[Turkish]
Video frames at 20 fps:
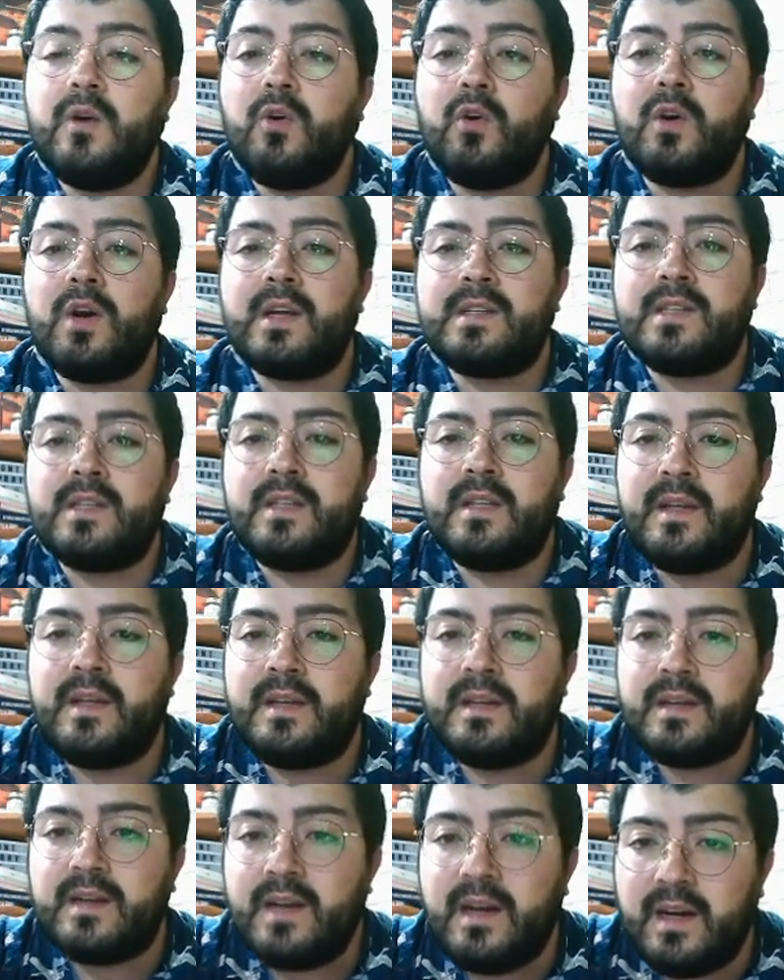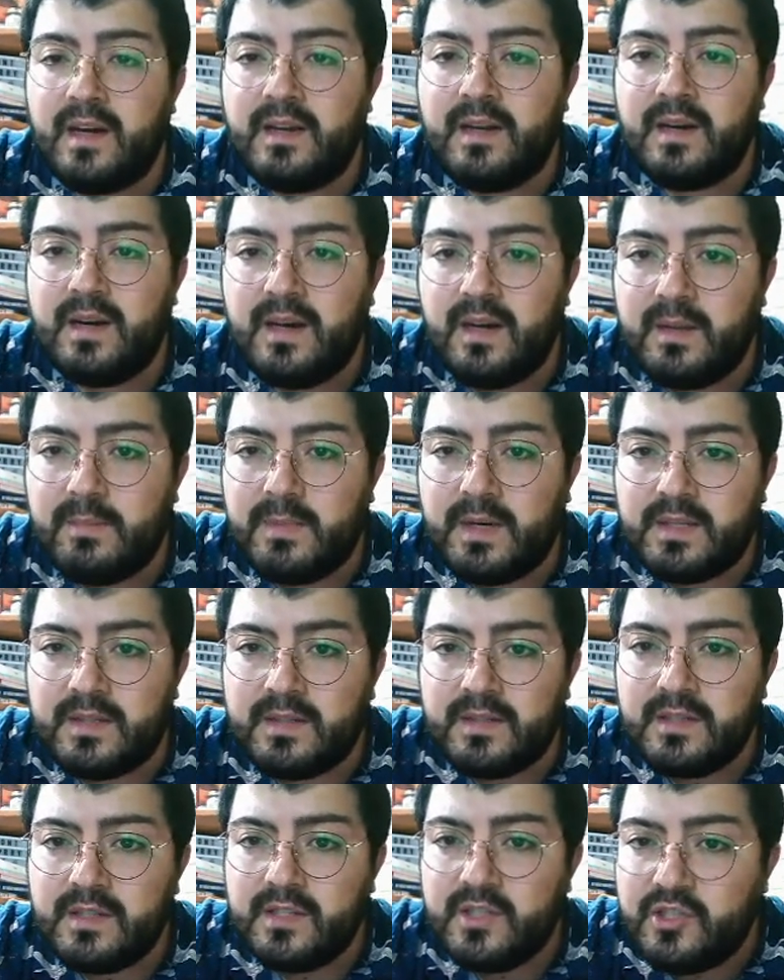o gazeteleri kale
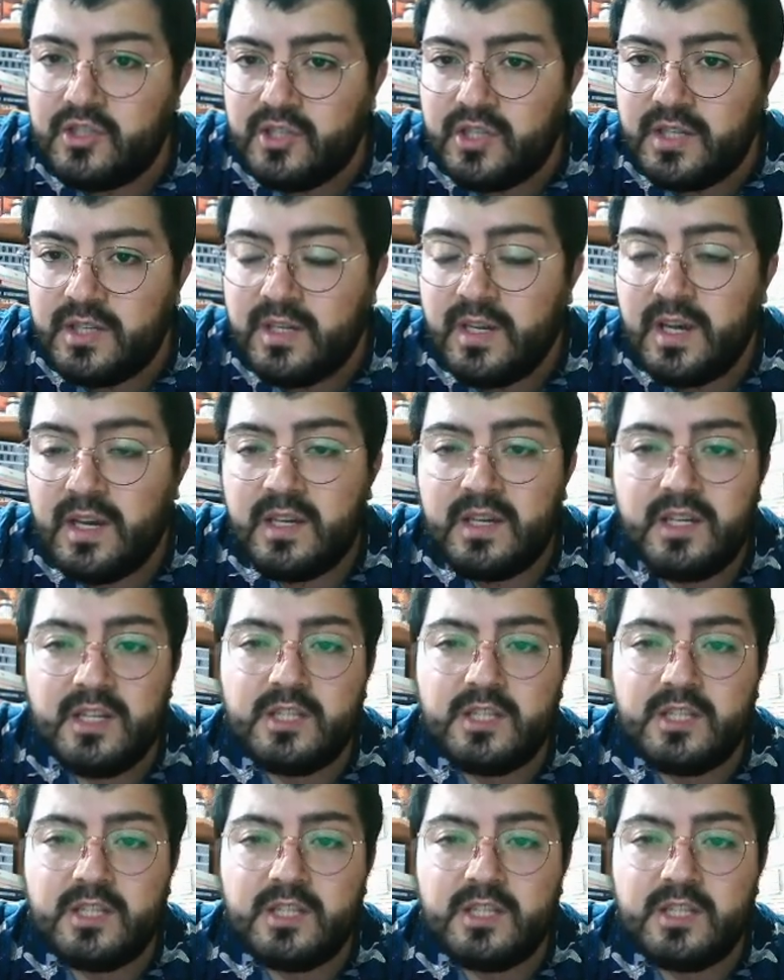almadığı için